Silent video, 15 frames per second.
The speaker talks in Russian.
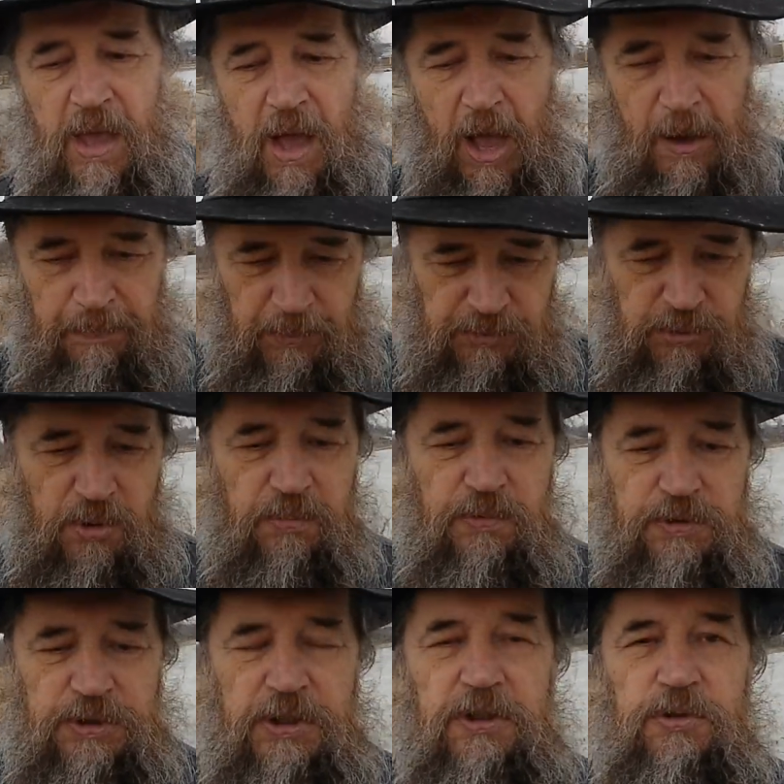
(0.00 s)
а потом
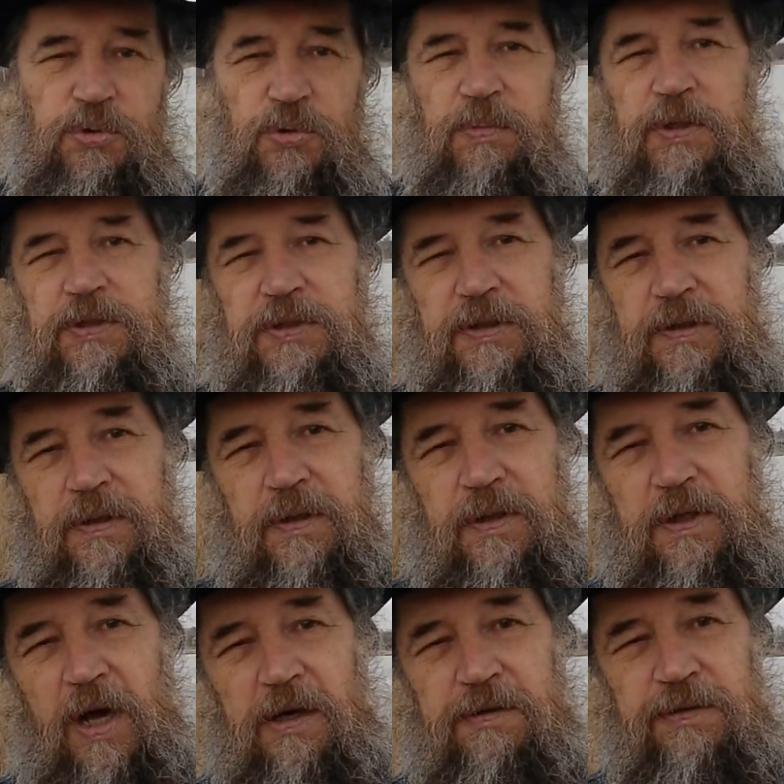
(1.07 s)
уже и думайте,
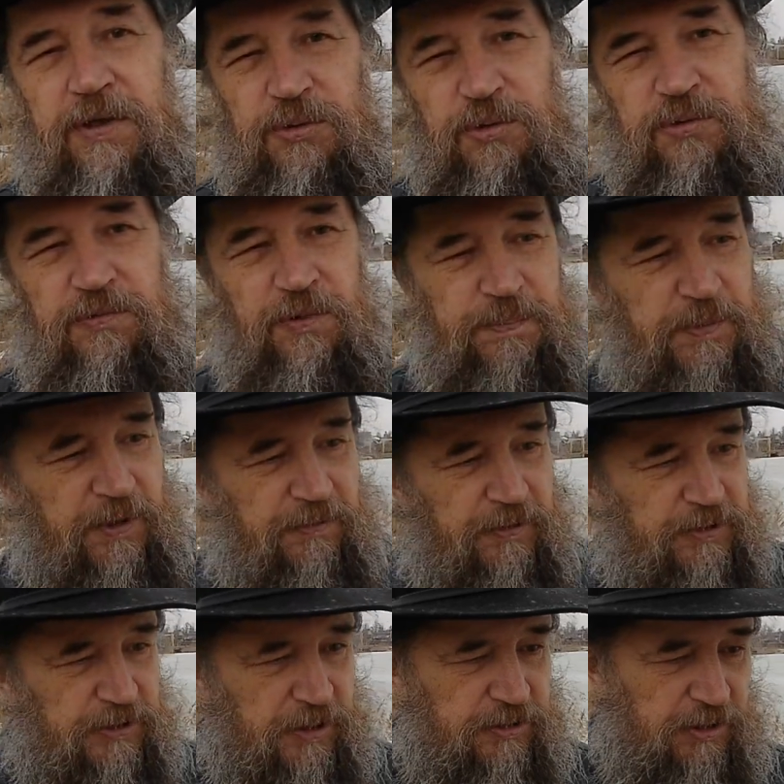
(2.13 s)
как вернуть,
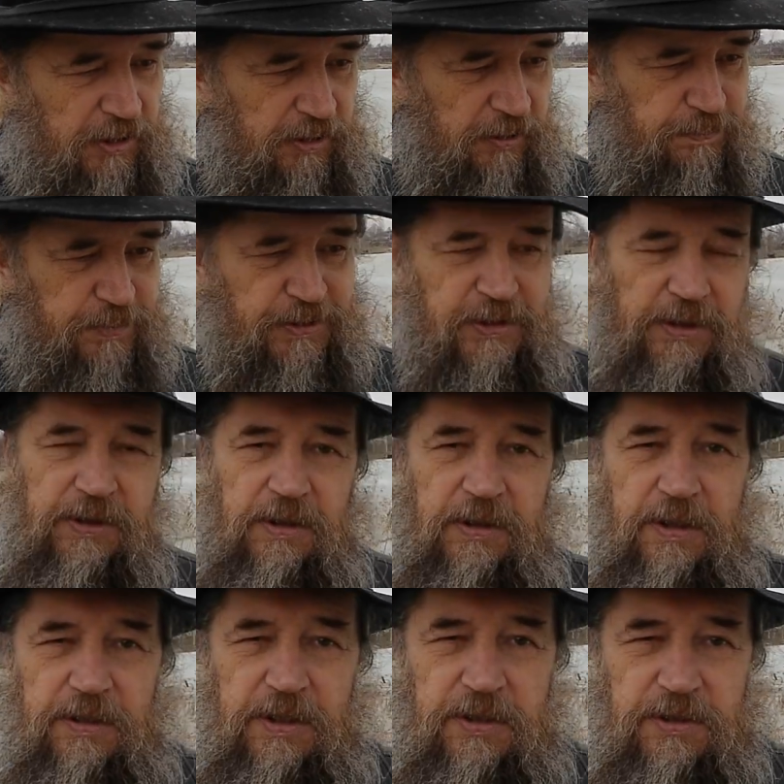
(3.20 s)
во-первых, сначала
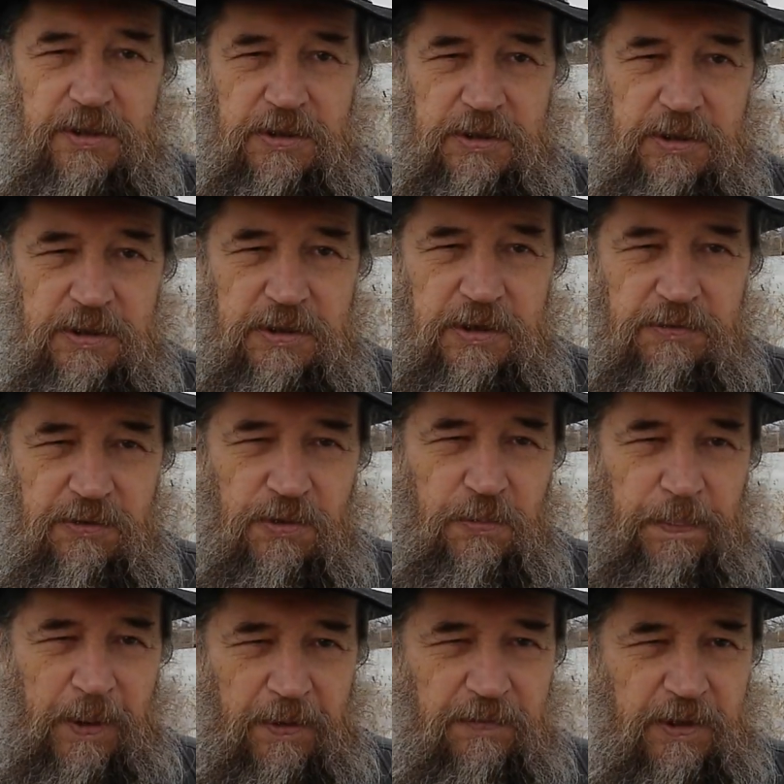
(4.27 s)
психологическое его
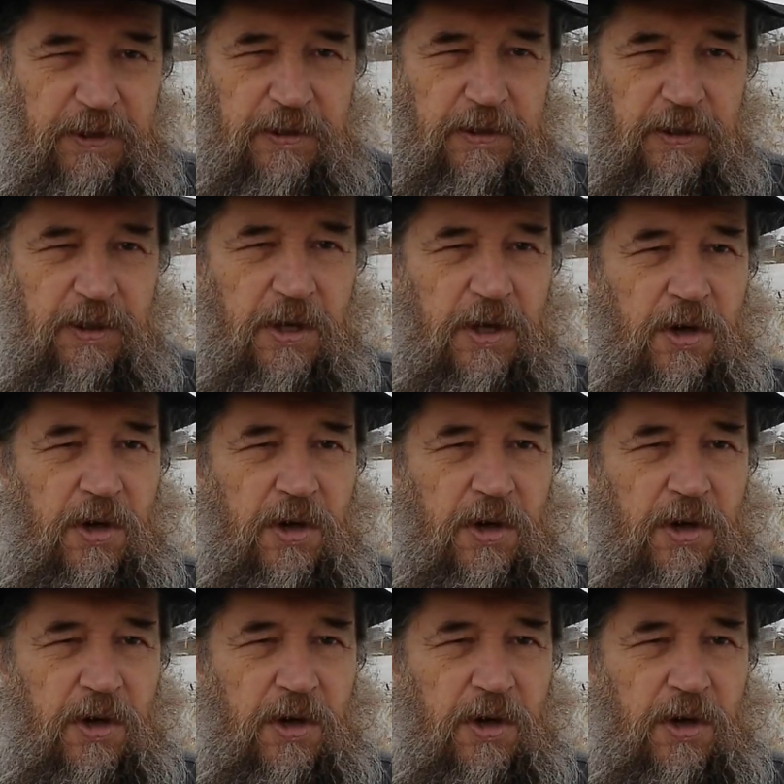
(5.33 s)
управление –